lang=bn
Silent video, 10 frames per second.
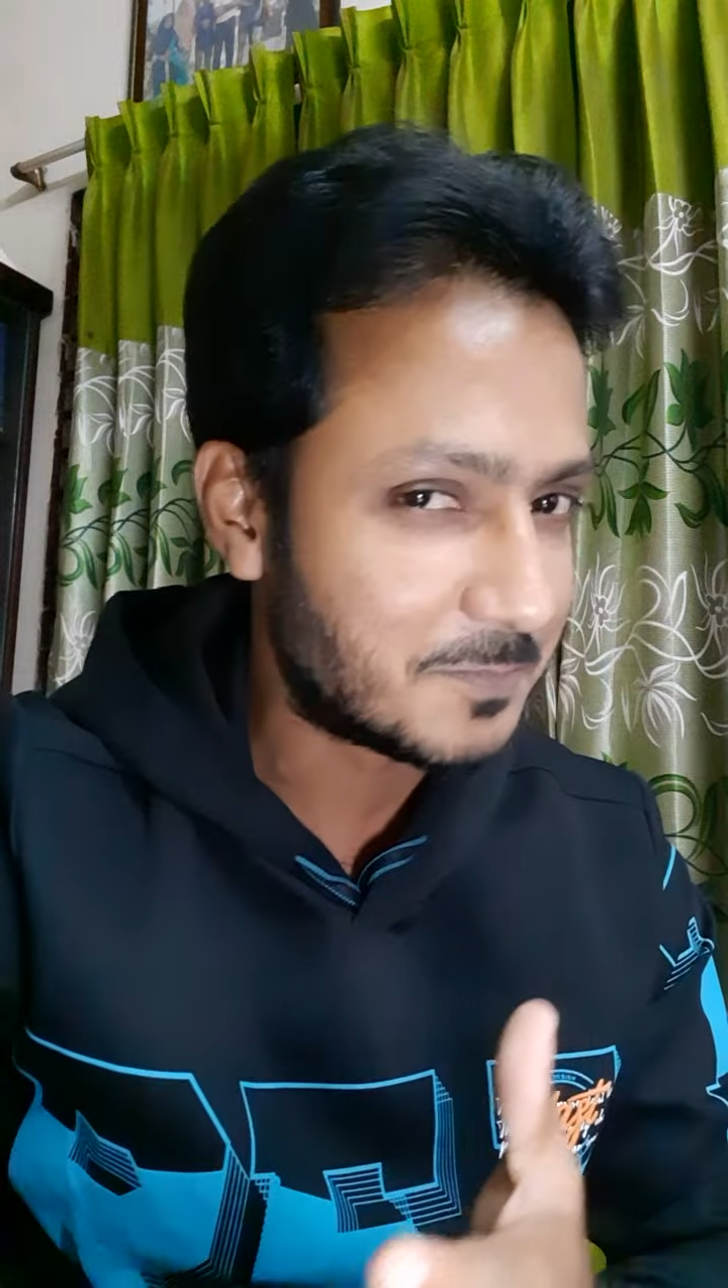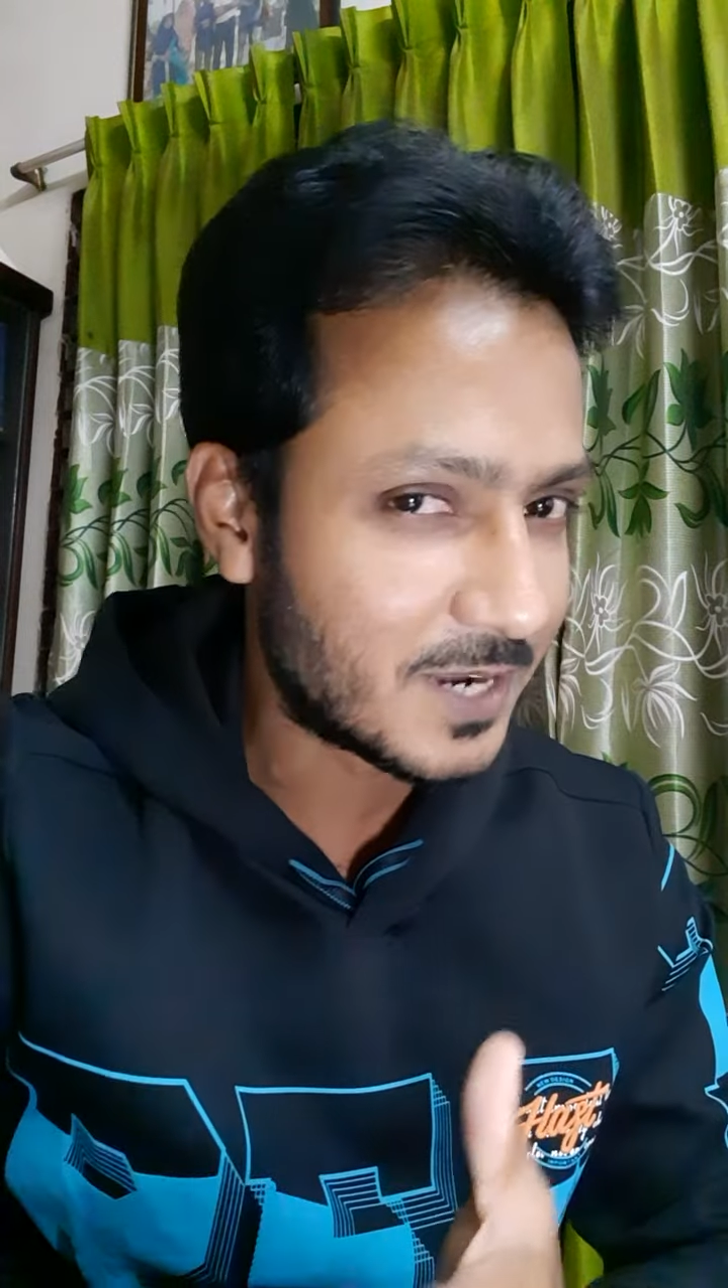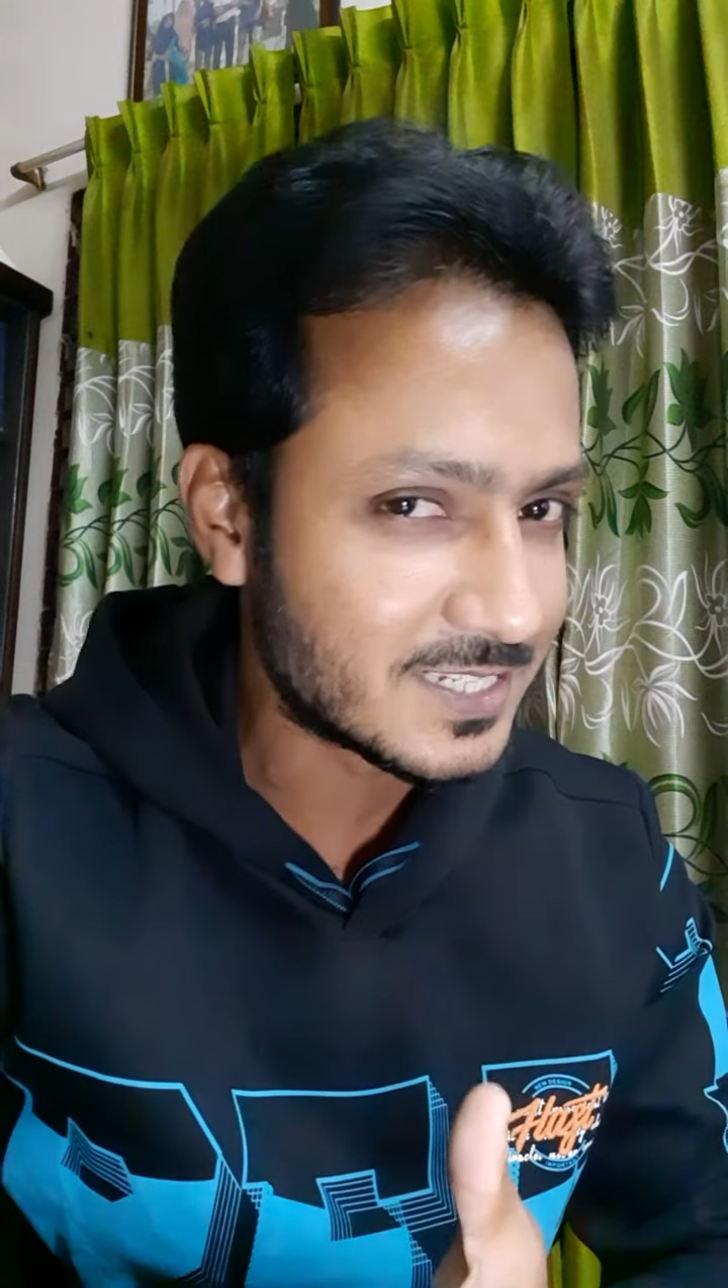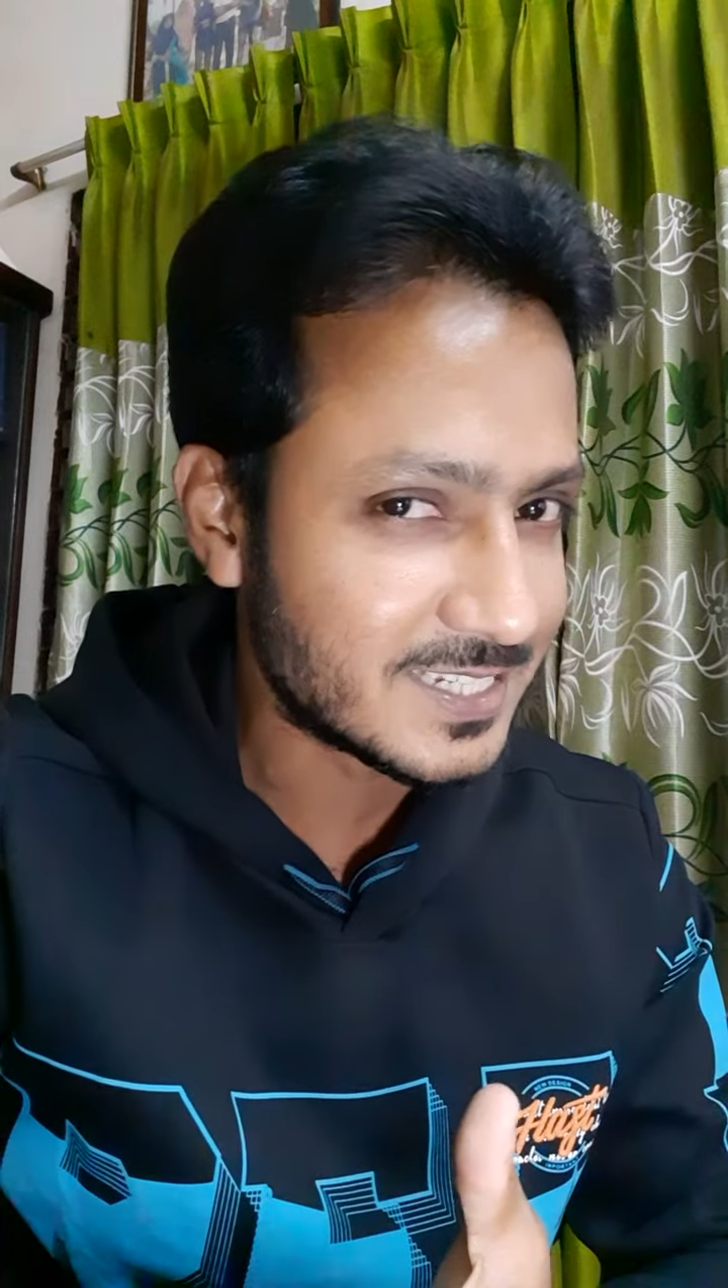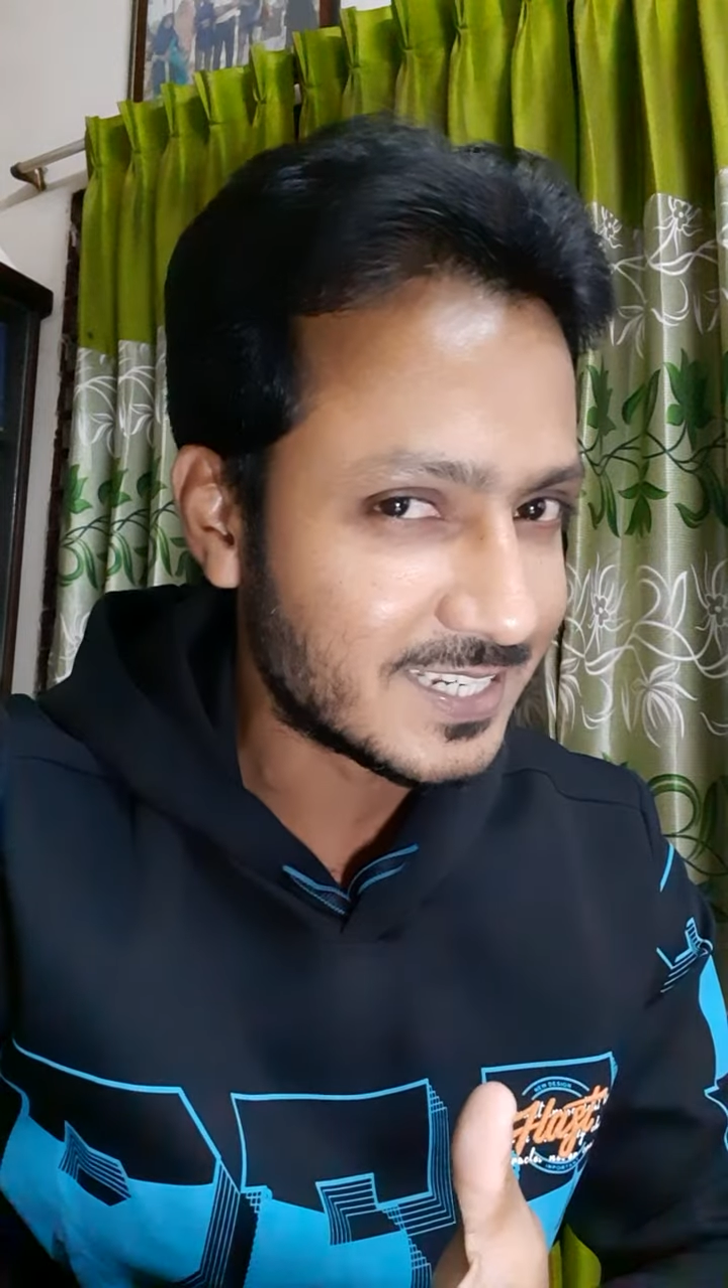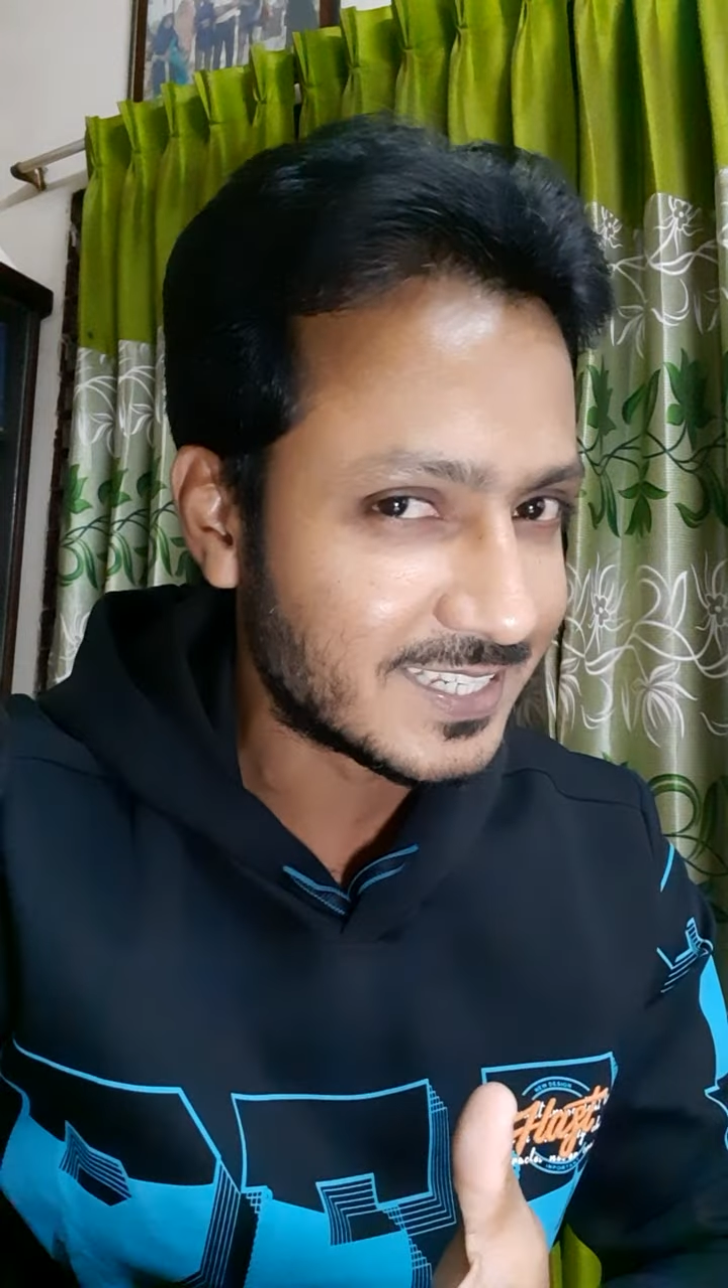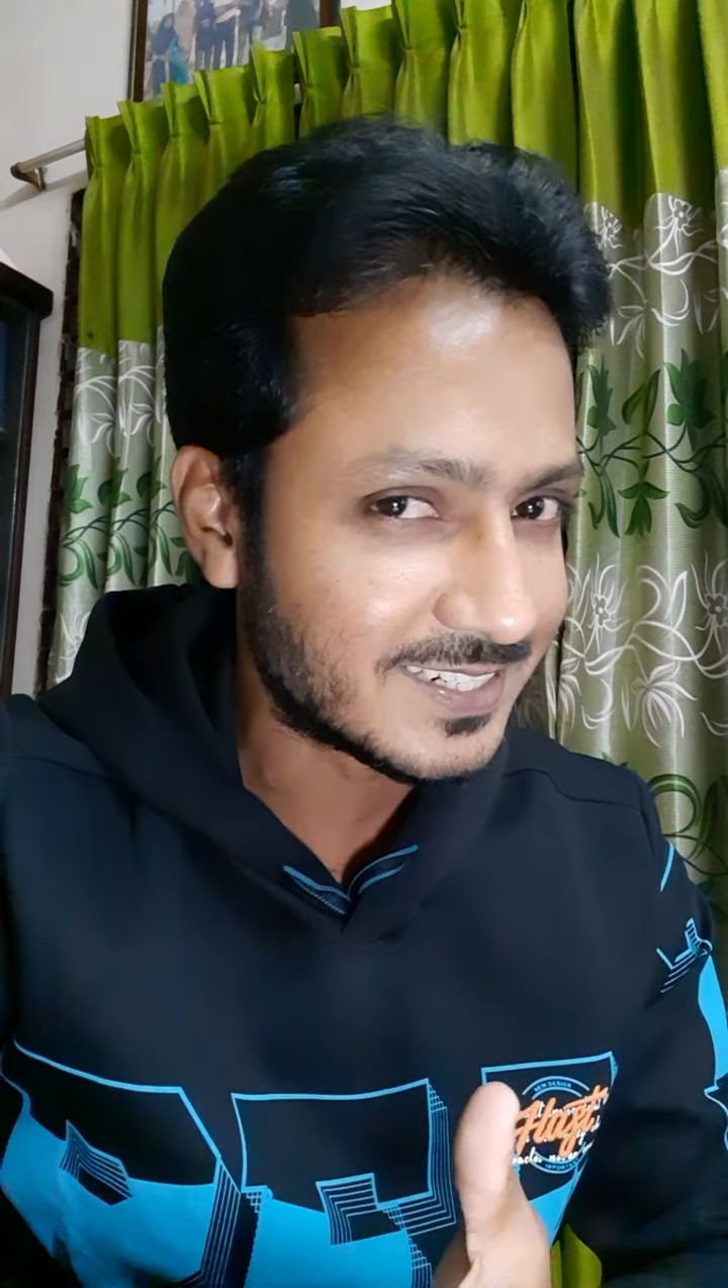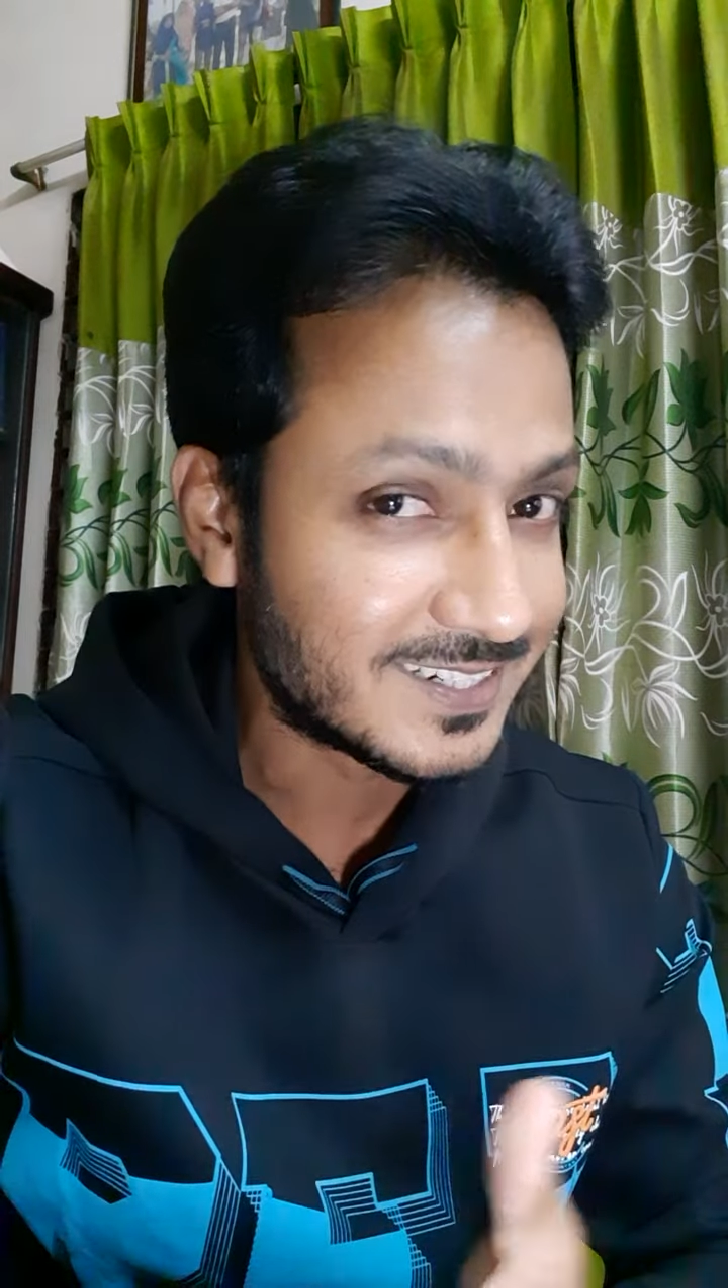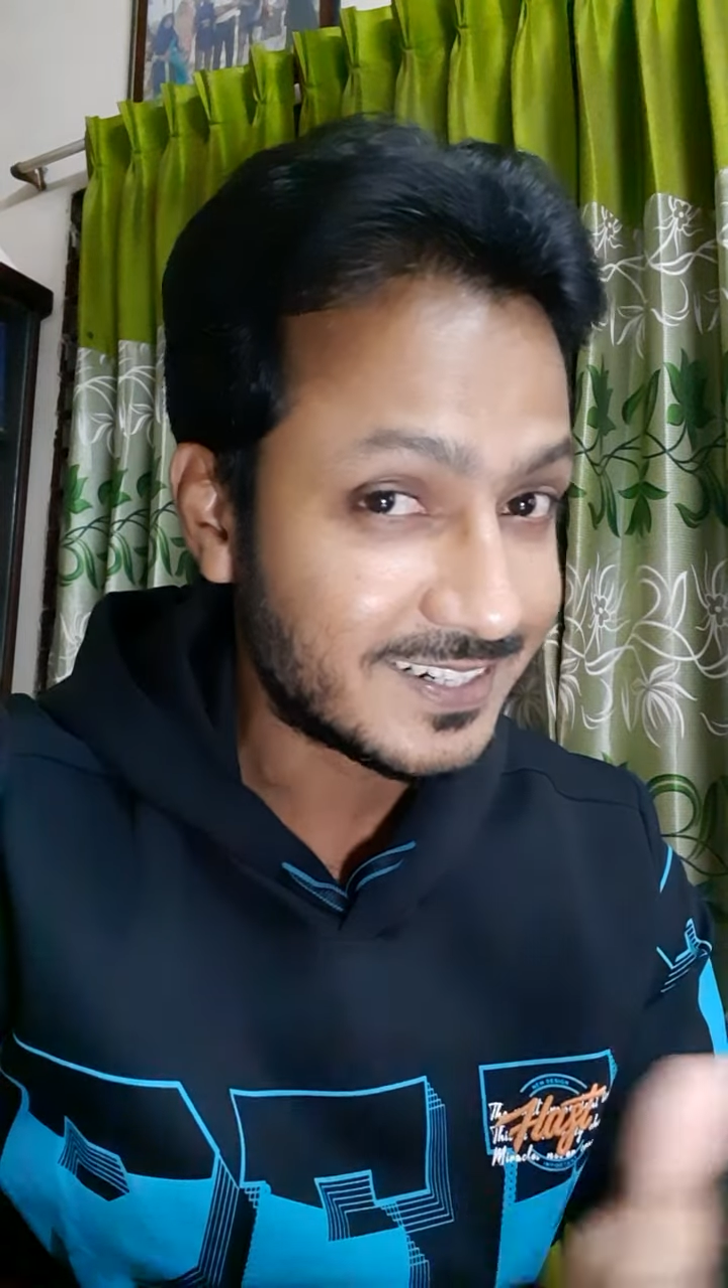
ব্রাজিলের